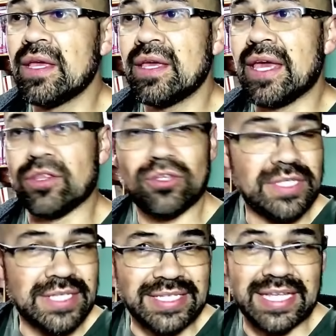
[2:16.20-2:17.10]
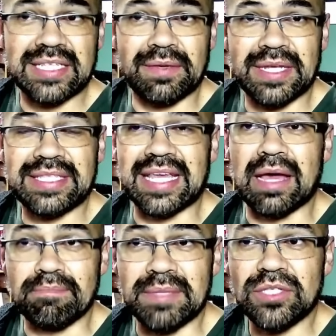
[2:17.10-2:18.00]
Entonces quisiera saber si
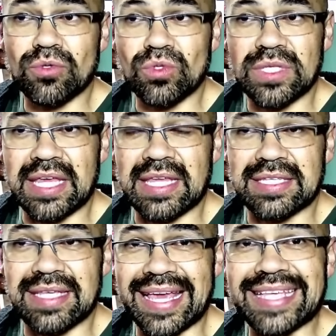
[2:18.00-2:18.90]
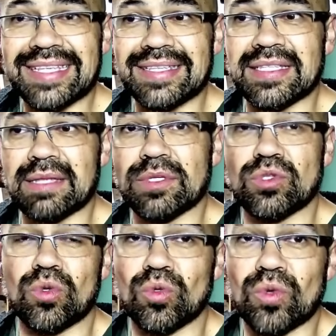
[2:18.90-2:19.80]
han visto ustedes este sistema
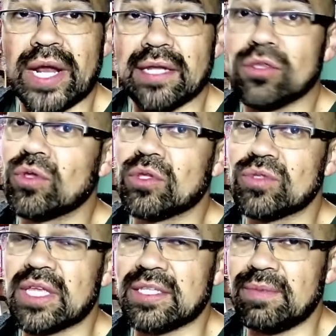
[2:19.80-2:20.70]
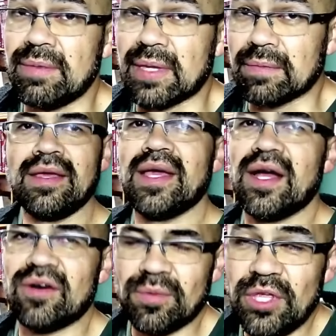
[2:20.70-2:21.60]
estructural donde ustedes viven.
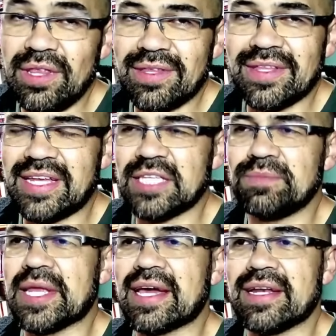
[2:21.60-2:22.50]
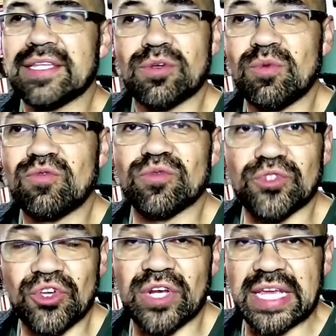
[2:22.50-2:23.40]
Ahora voy a intentar explicarles cómo
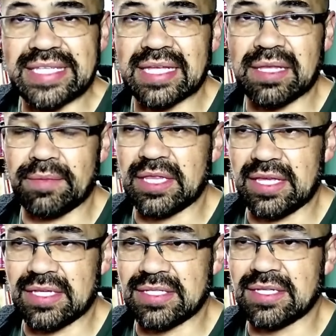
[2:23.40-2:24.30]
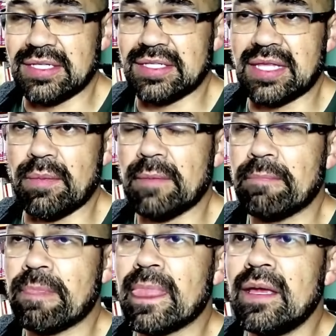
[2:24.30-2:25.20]
funciona exactamente este sistema.
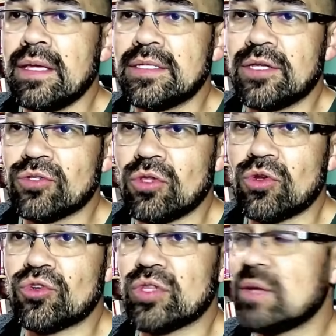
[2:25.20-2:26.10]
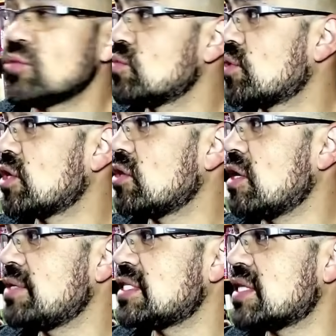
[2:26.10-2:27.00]
Si nosotros rotamos un poquito la
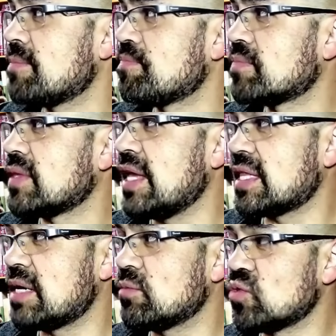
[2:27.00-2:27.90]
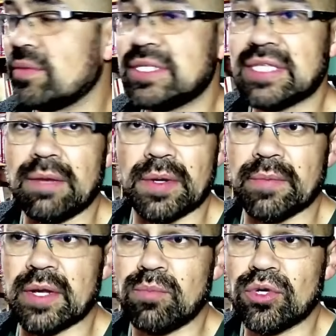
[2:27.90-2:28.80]
vista, ya tenemos una vista del
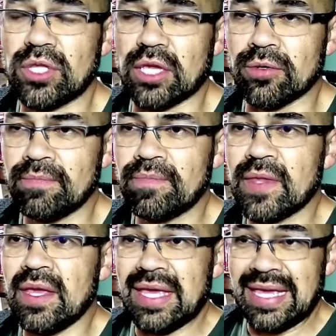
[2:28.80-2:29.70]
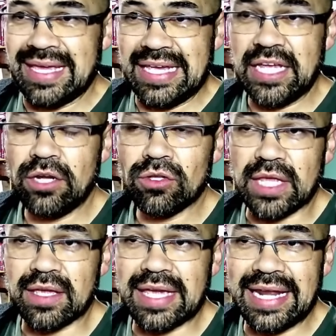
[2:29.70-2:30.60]
primer pórtico, y
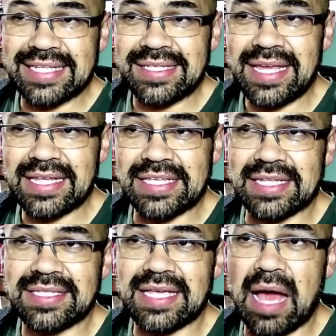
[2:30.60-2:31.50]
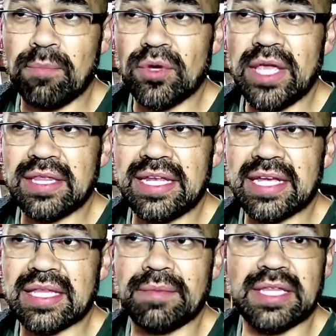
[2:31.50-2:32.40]
noten que las cerchas apoyan
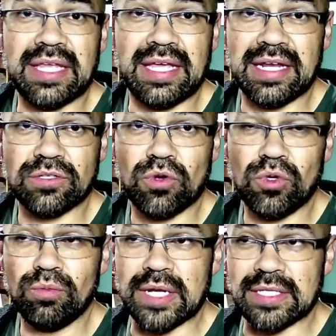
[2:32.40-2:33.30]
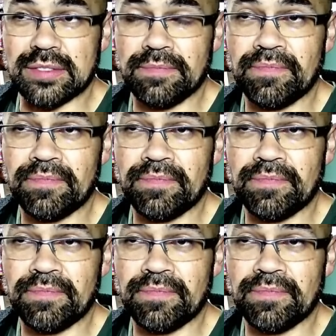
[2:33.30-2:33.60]
directamente en las columnas.